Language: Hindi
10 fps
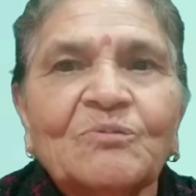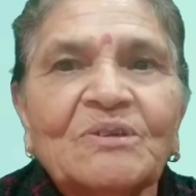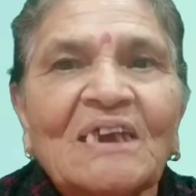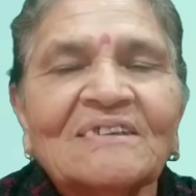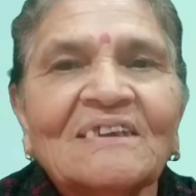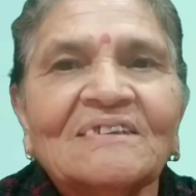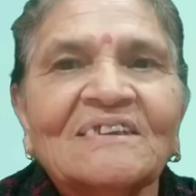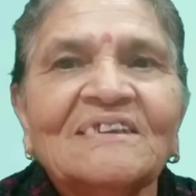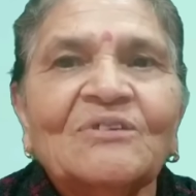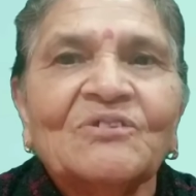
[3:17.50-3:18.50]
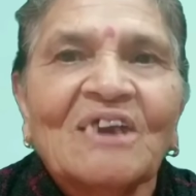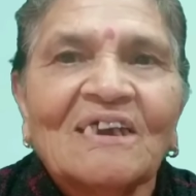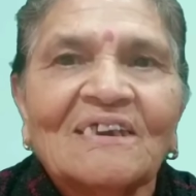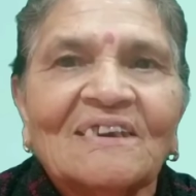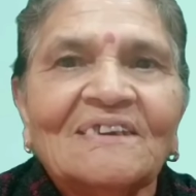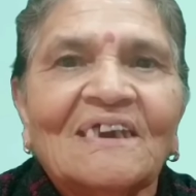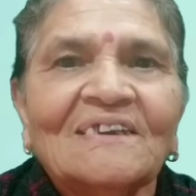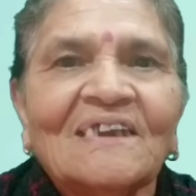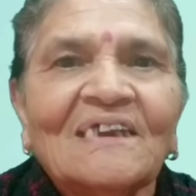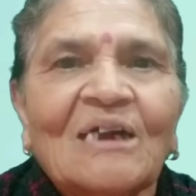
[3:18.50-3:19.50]
जैसे ही सीधे उठा के नहीं
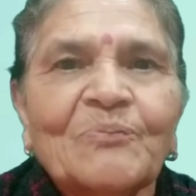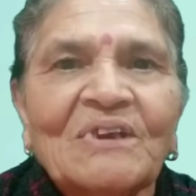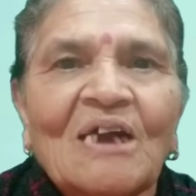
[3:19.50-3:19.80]
डालना है अपनी